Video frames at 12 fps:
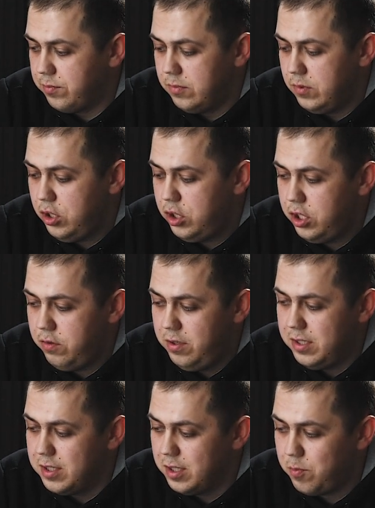
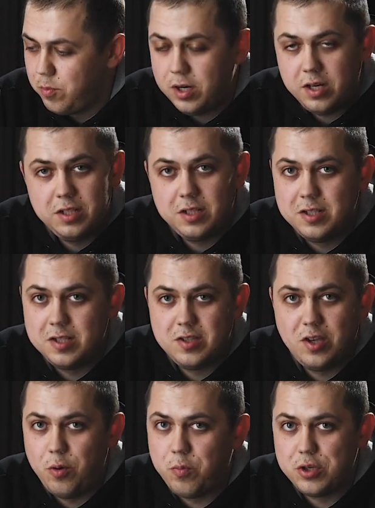дешевизной пахнет, не
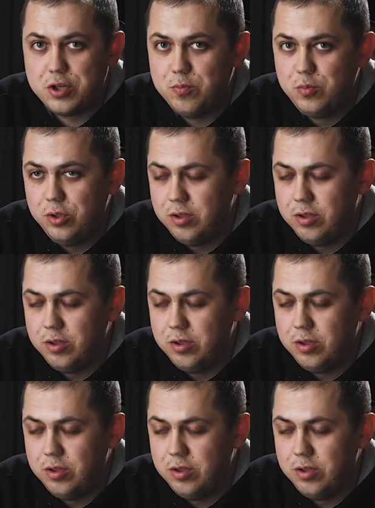знаю почему.